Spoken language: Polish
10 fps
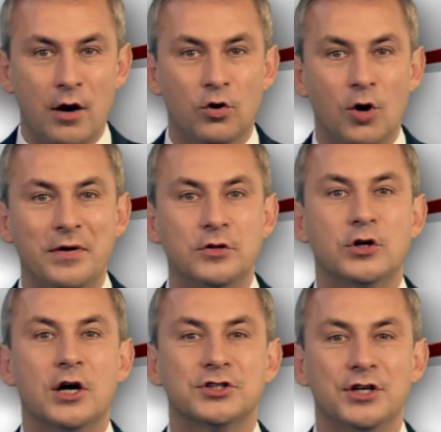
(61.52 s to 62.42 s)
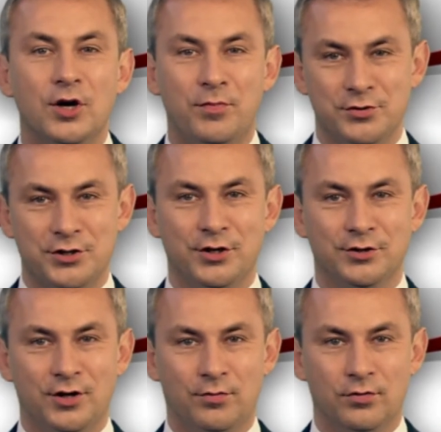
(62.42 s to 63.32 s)
Europę do każdego
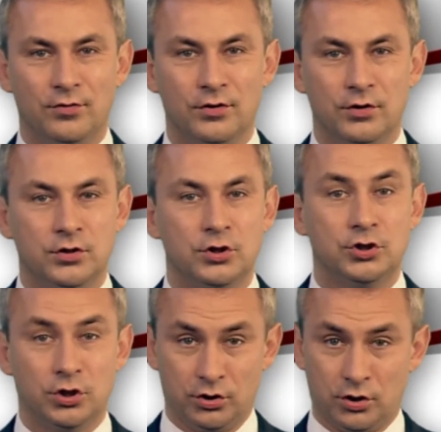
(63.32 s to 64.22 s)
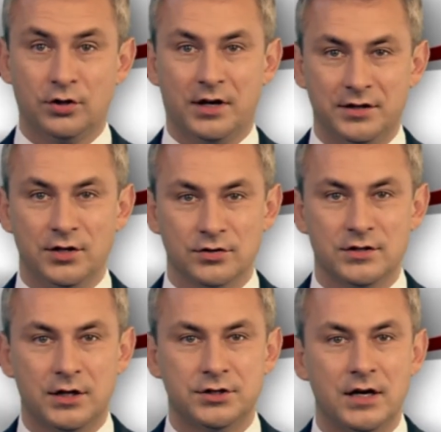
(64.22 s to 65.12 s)
polskiego domu. Co to konkretnie
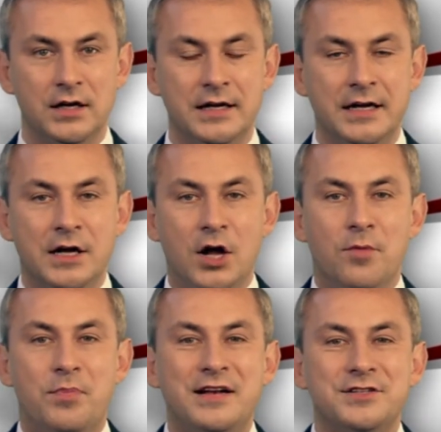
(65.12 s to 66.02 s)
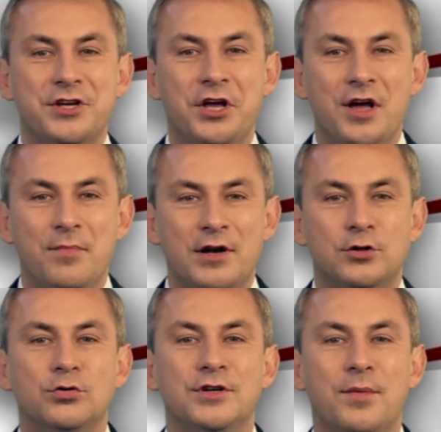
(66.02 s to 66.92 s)
oznacza? Pensje i
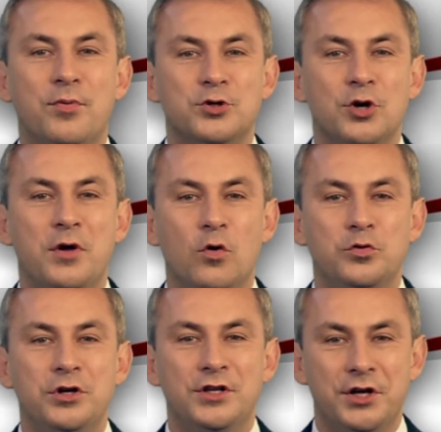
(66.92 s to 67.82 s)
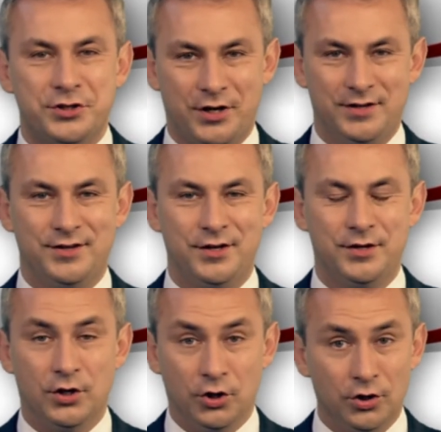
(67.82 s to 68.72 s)
emerytury na poziomie unijnej średniej.
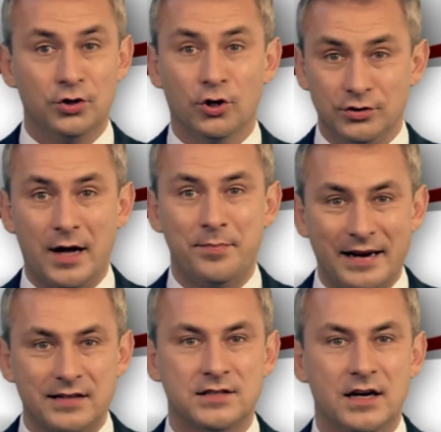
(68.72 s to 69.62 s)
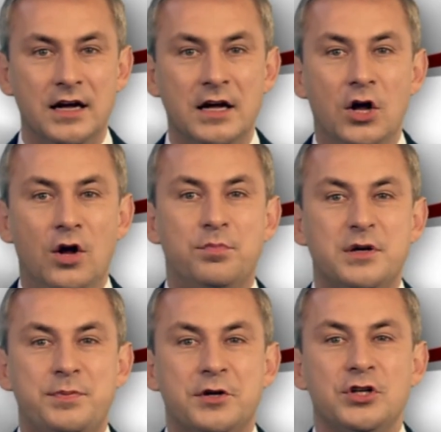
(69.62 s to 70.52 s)
Godna praca,
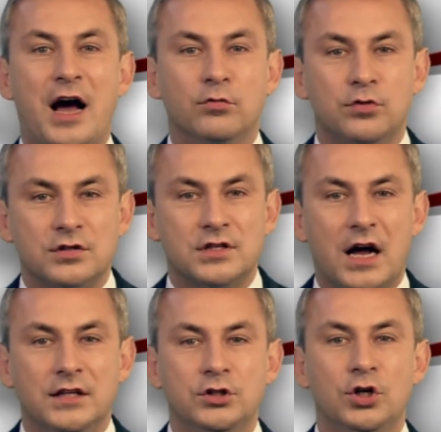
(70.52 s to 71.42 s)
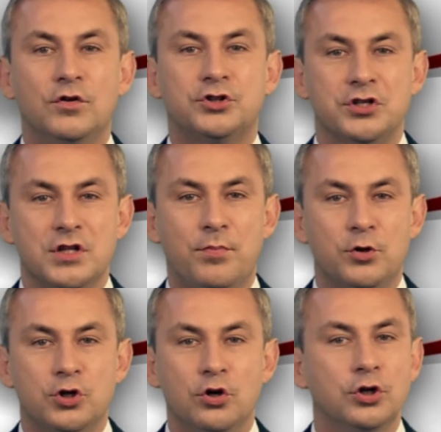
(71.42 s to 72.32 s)
bezpieczne autostrady, nowoczesne
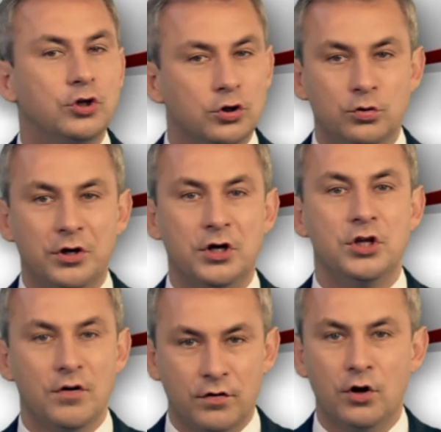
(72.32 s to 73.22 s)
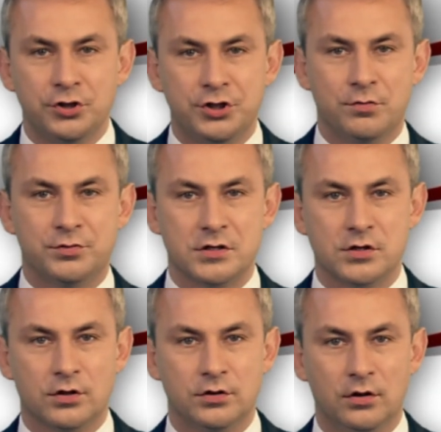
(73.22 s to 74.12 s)
pociągi, do których nie wchodzi się przez
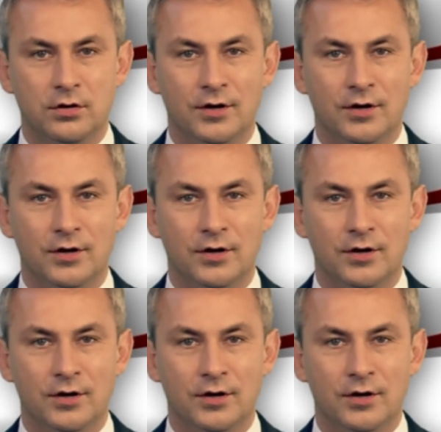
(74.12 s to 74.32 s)
okno.